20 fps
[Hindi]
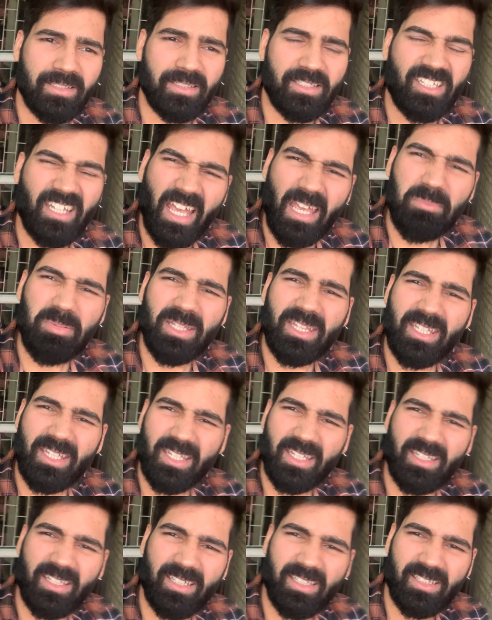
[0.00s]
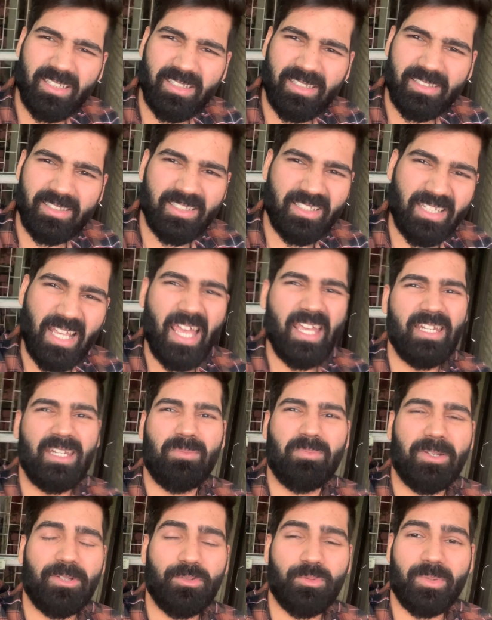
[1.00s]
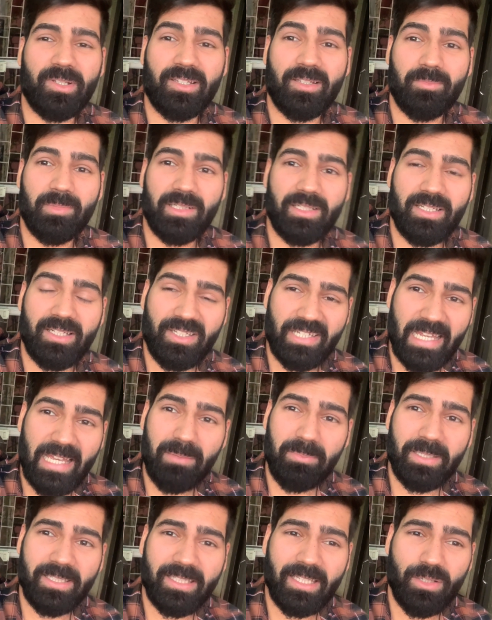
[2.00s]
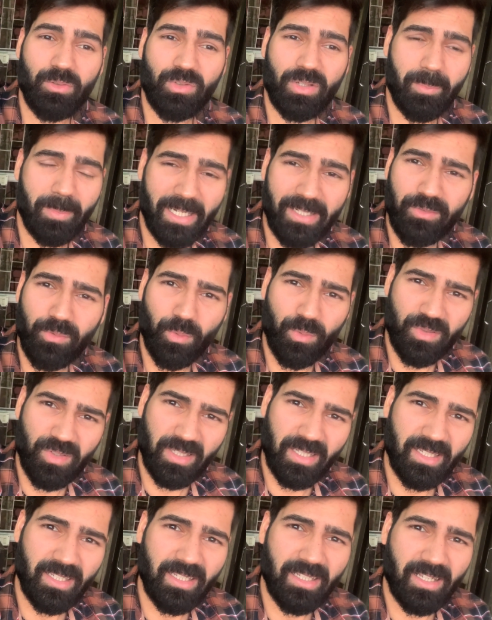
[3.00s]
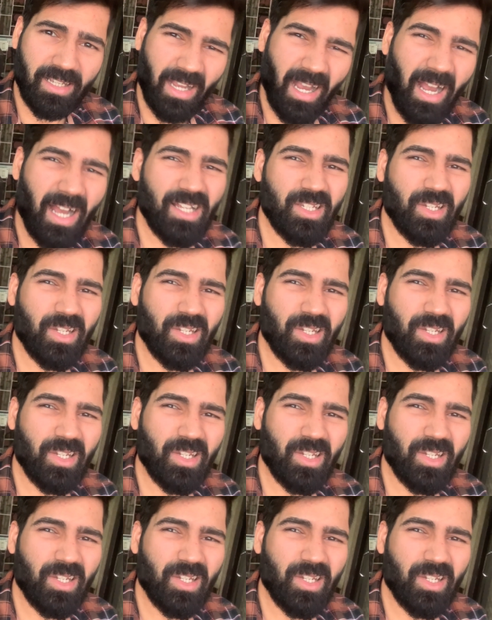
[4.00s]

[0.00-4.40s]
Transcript: चाय पीते चाय नहीं पी सुबह से चाय पीते हैं उसके बाद सोचता हैं कि कहाँ